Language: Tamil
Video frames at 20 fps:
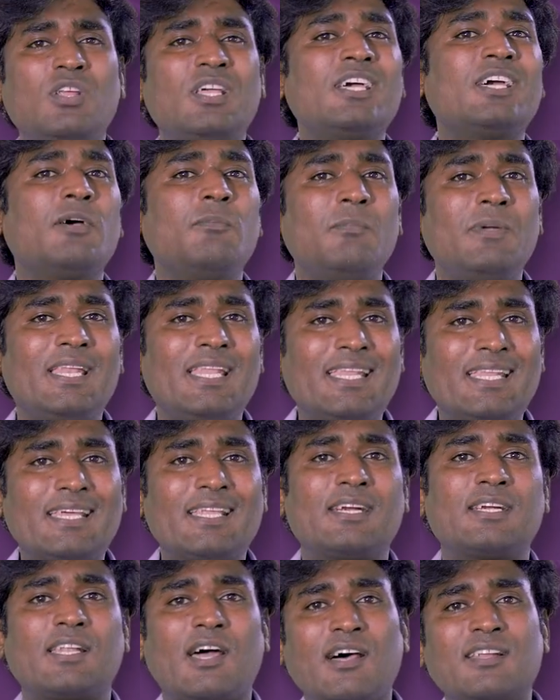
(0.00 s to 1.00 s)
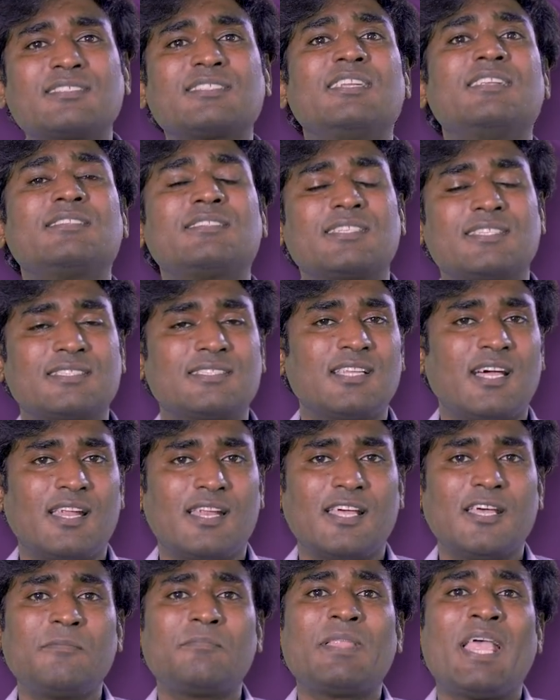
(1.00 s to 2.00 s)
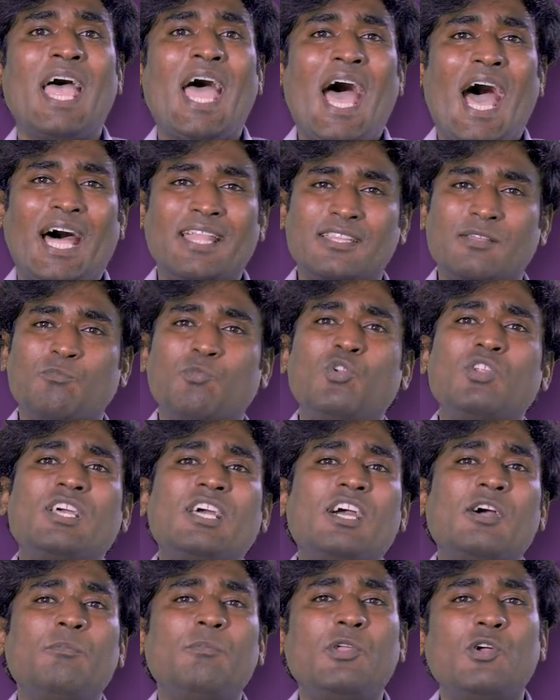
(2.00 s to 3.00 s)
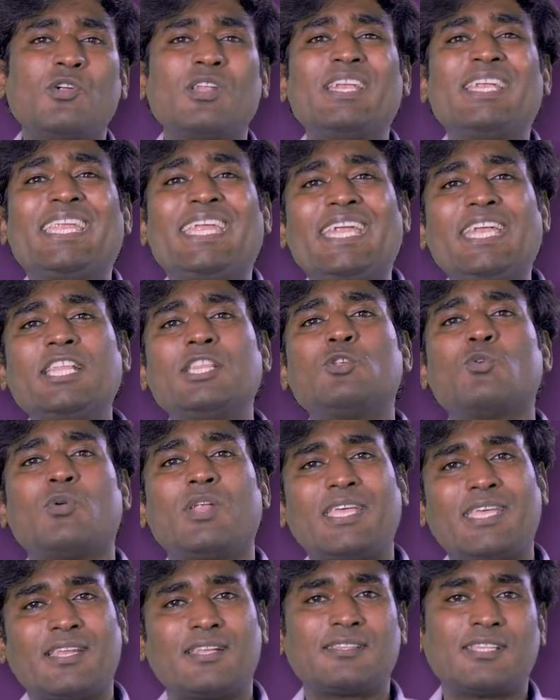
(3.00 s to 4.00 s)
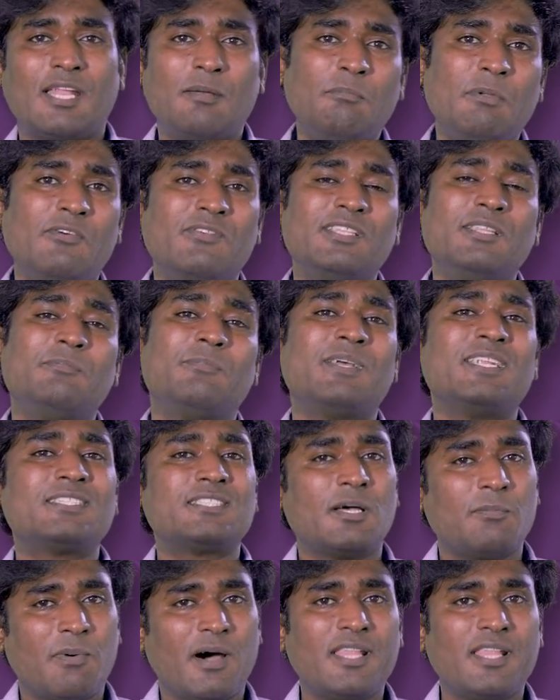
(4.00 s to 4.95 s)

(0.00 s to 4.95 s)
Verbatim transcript: முறுக்கு கம்பியில் இருக்கிற டார்ஷனல் ஸ்ட்ரெஸ்னால அந்த முறுக்கு கம்பியோட நீடித்து உழைக்கிற தன்மை வந்து பெருசாக